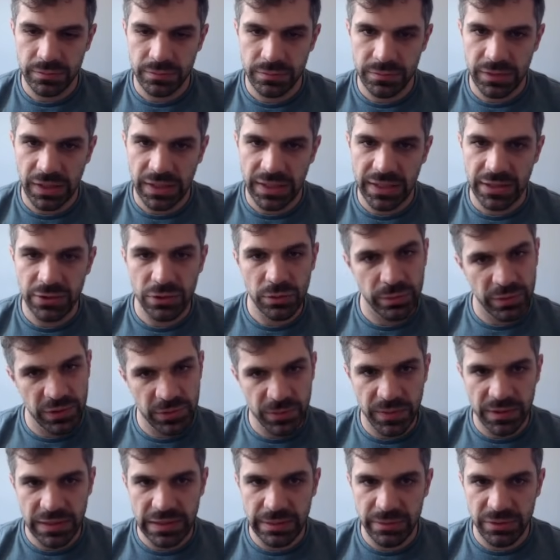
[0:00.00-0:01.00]
Tá caindo o
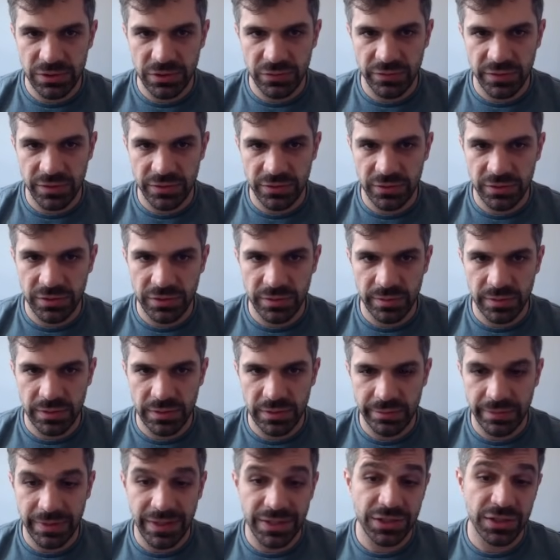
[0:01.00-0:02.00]
bispo aqui, mas eu faço dano.
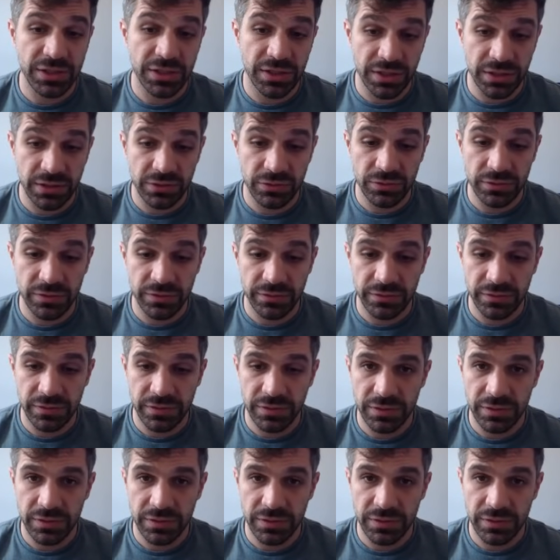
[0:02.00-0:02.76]
Mate, né? Inclusive.